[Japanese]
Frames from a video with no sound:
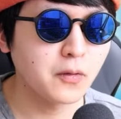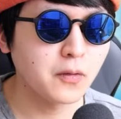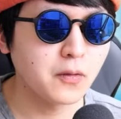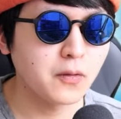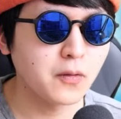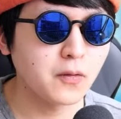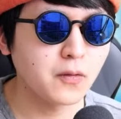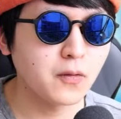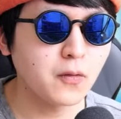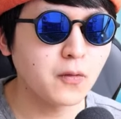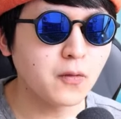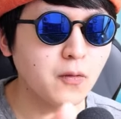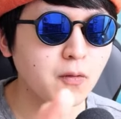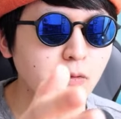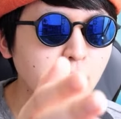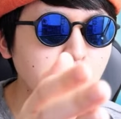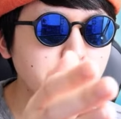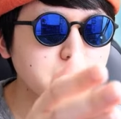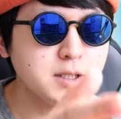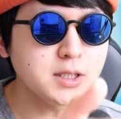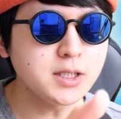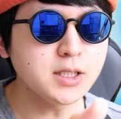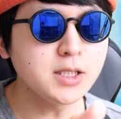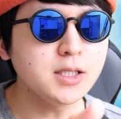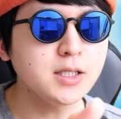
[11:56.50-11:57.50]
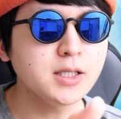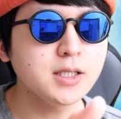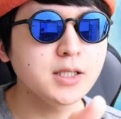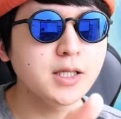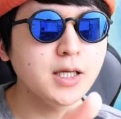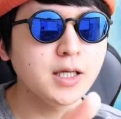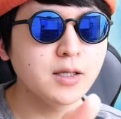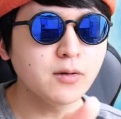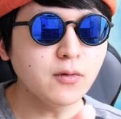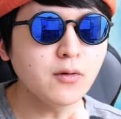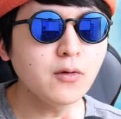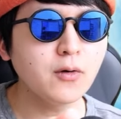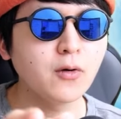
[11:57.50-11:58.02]
ここの地域
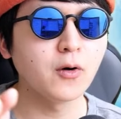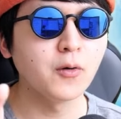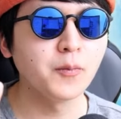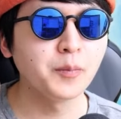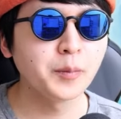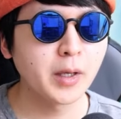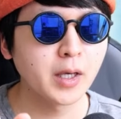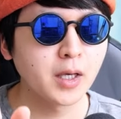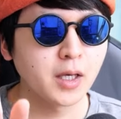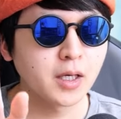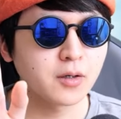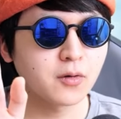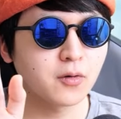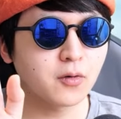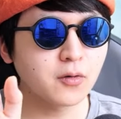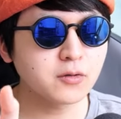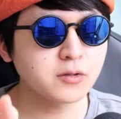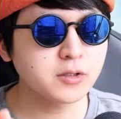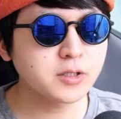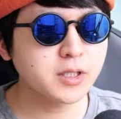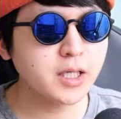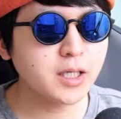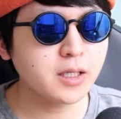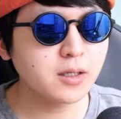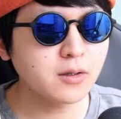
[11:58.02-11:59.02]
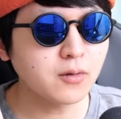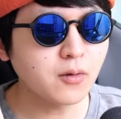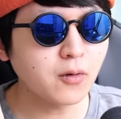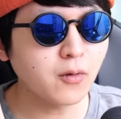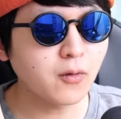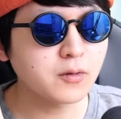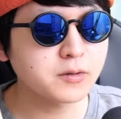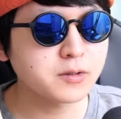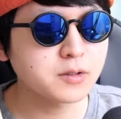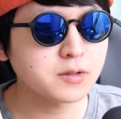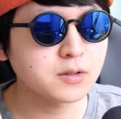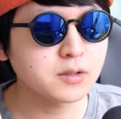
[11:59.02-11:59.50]
でのゴールデンコース